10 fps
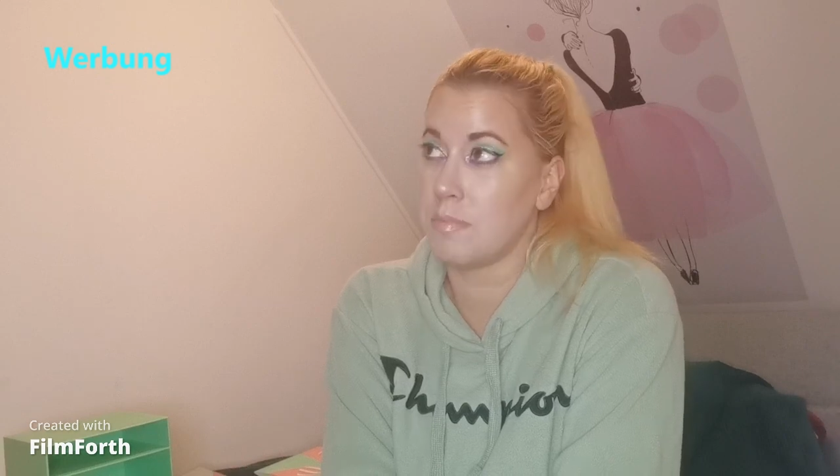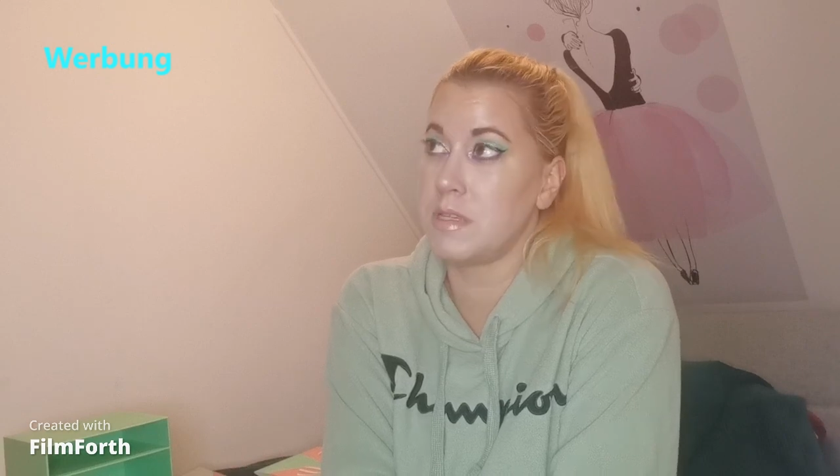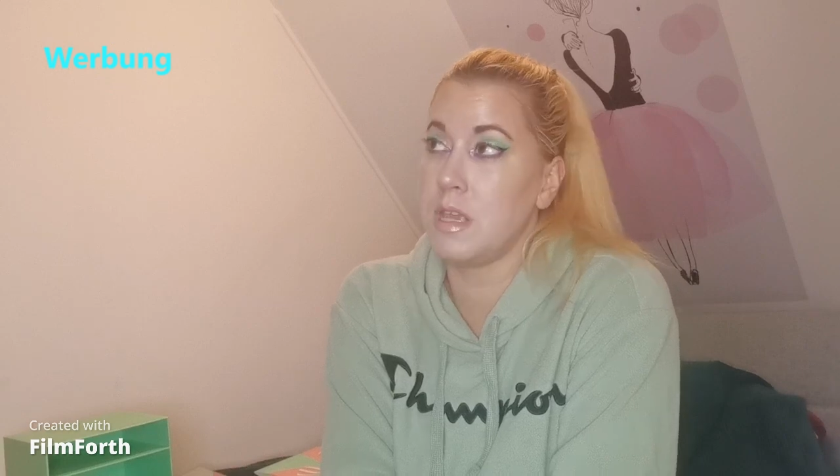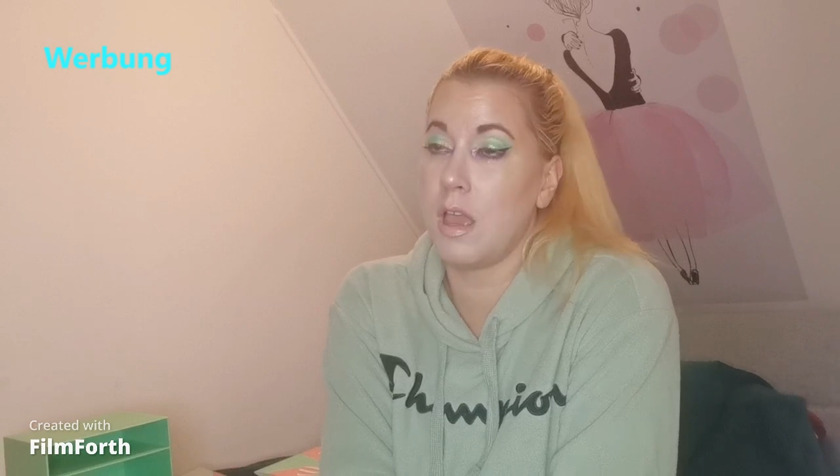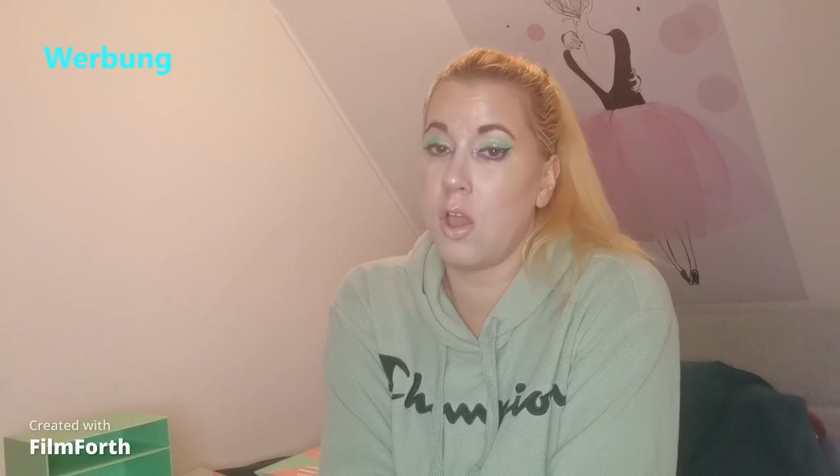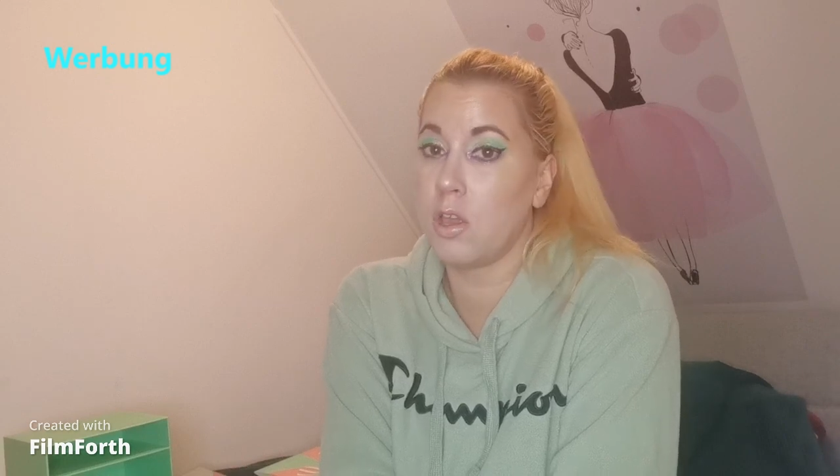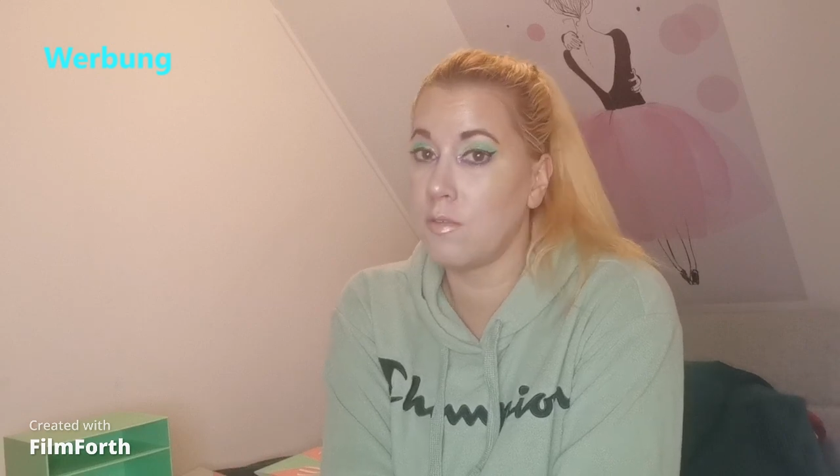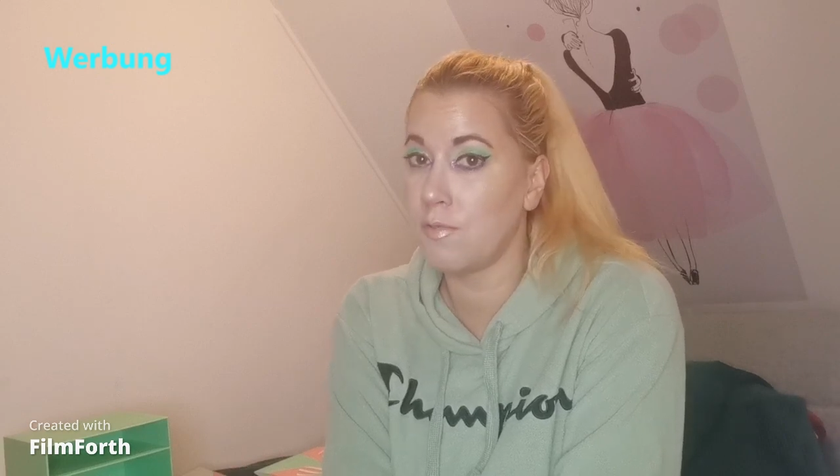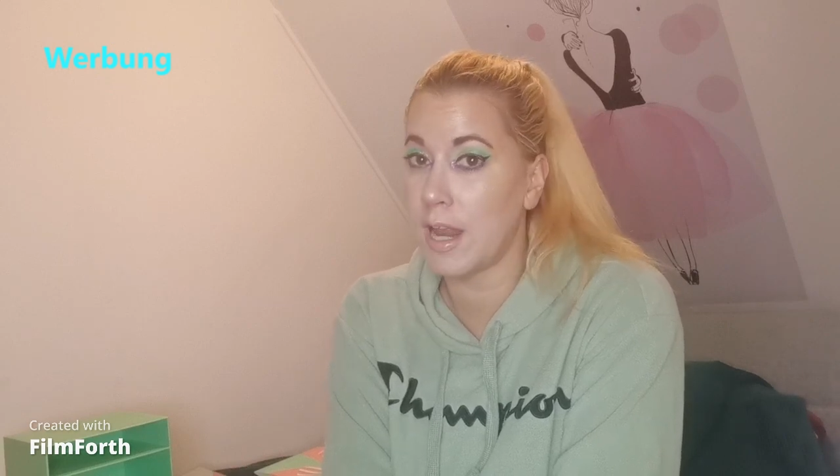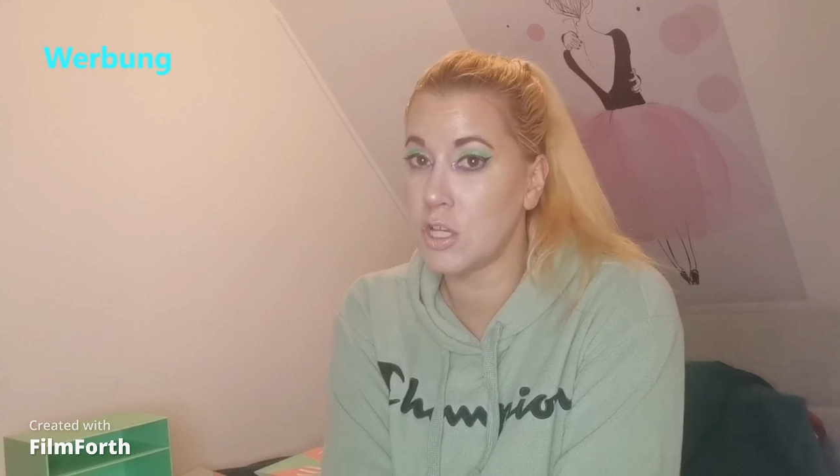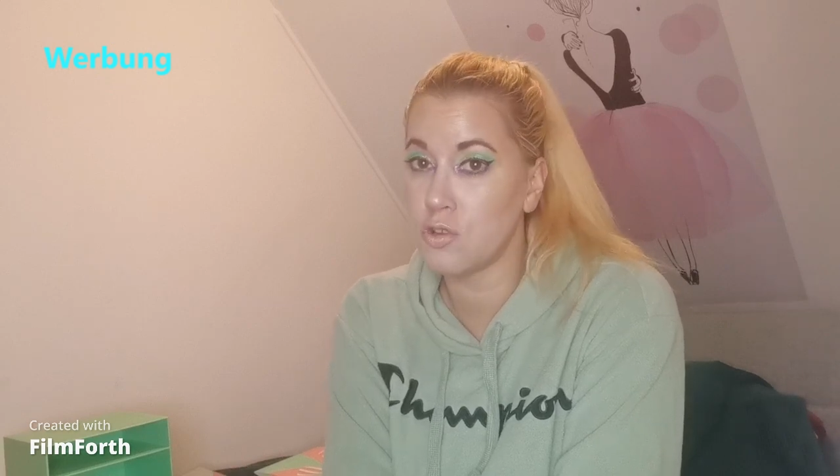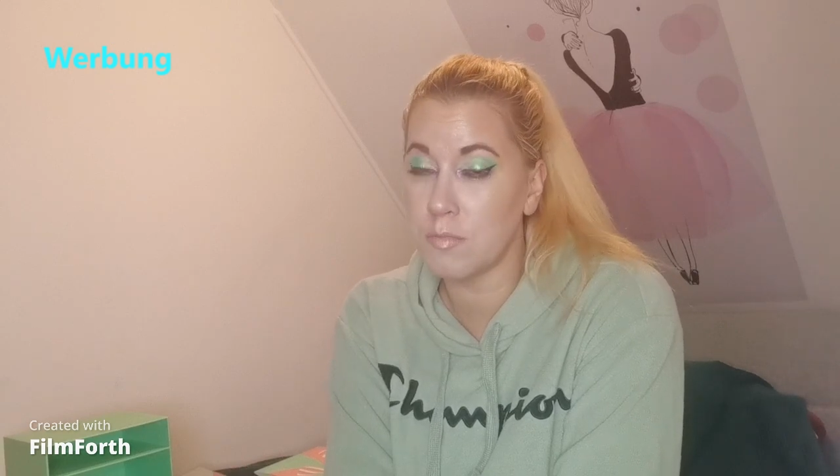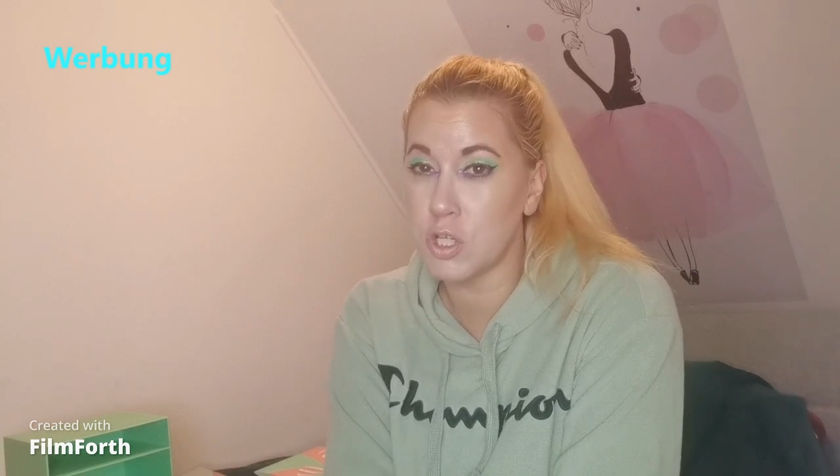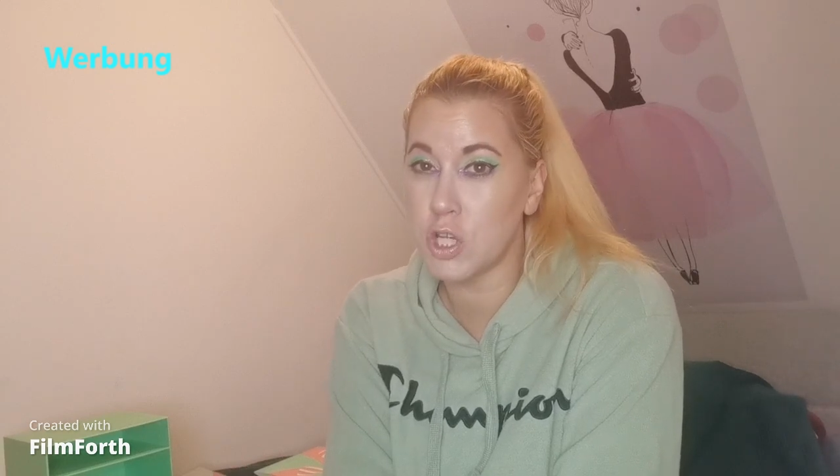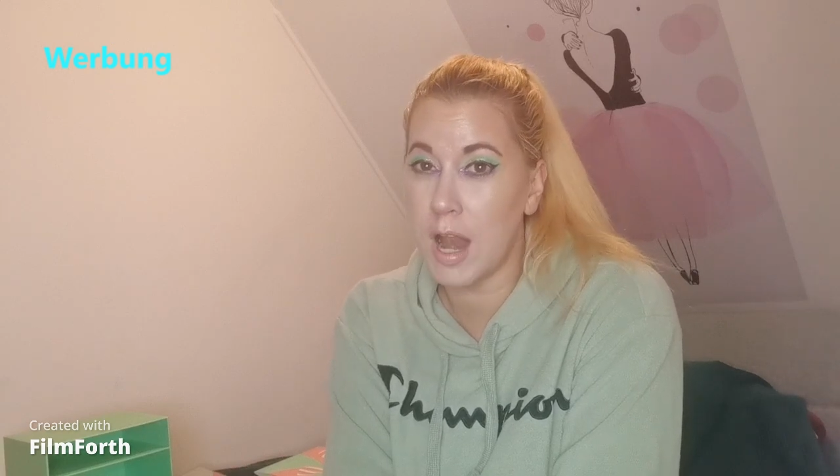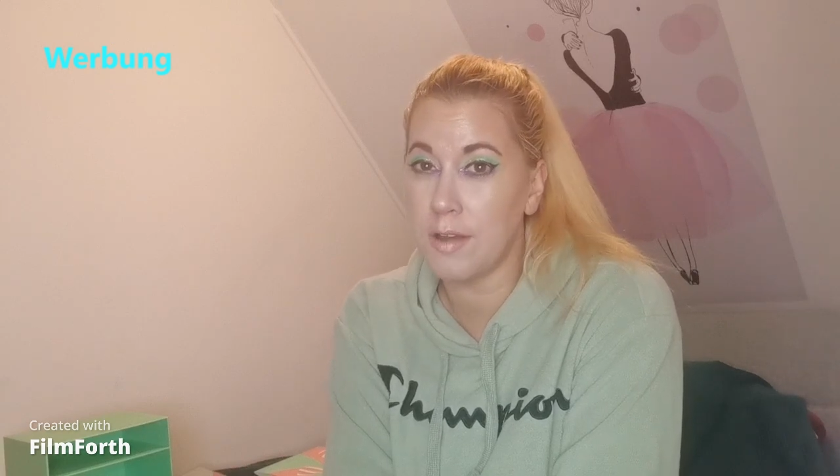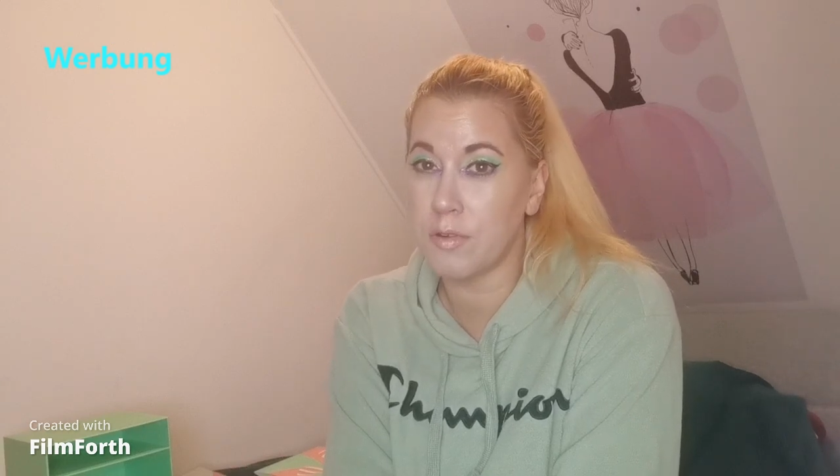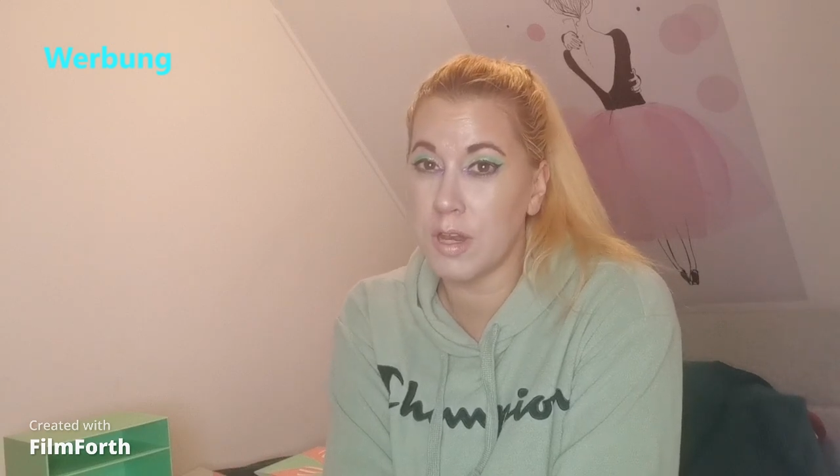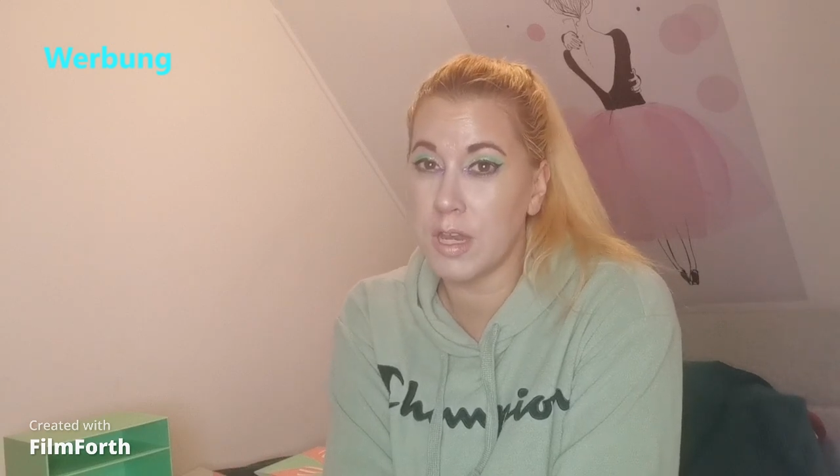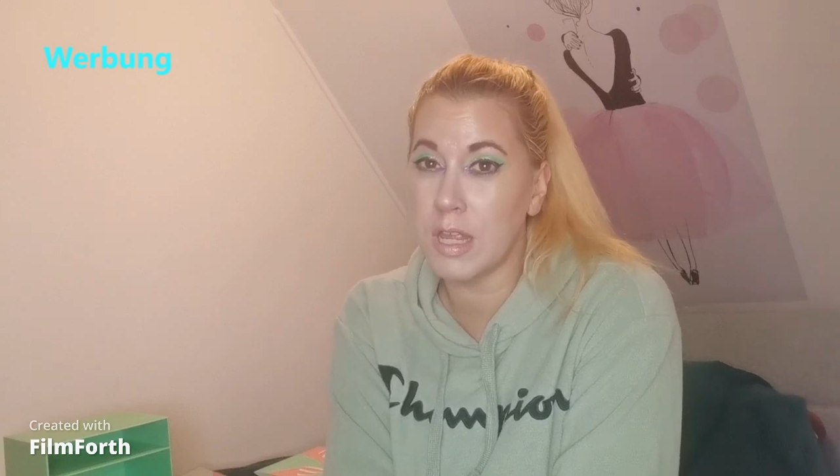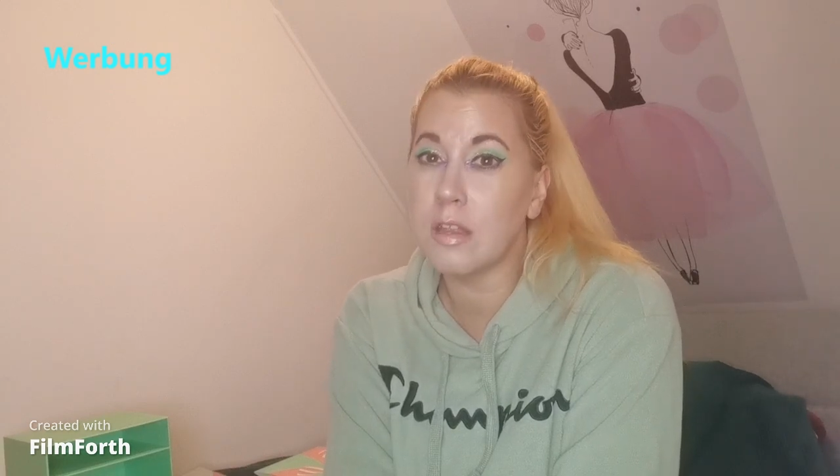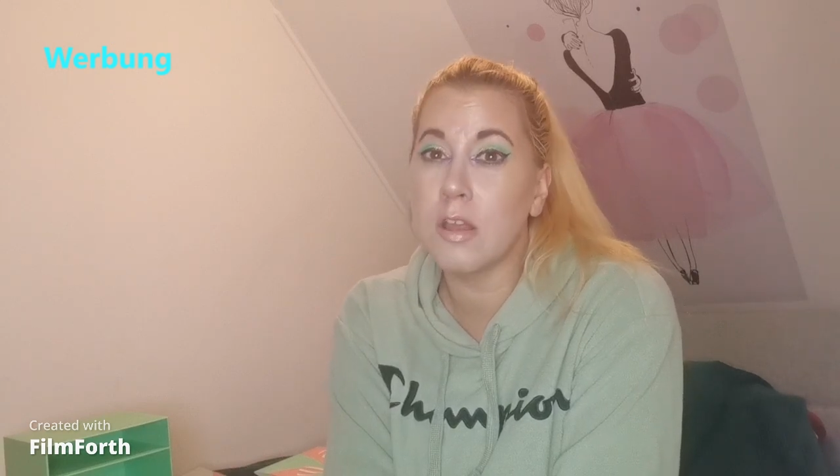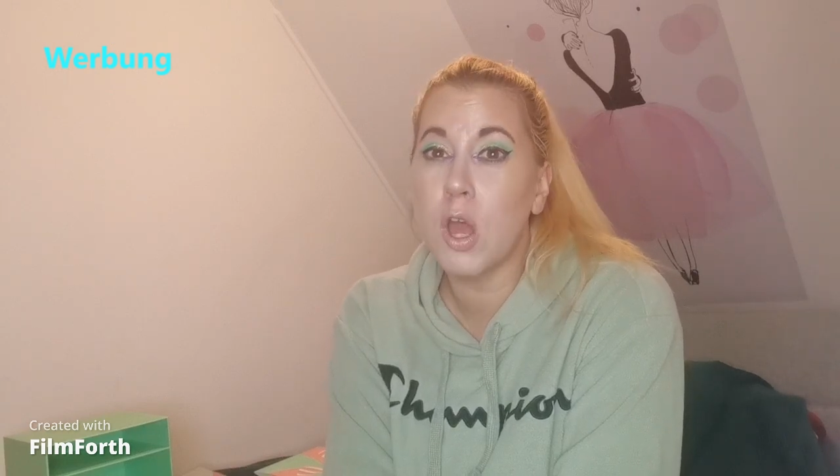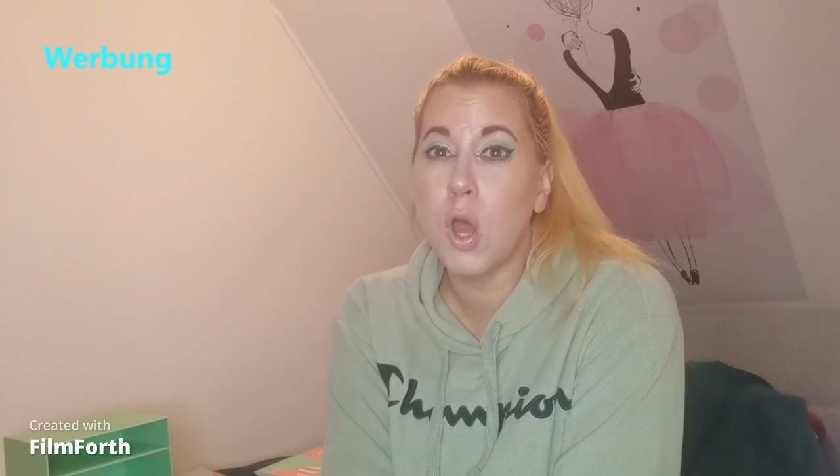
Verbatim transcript: Habt ihr euch ihn vielleicht schon bestellt oder nicht?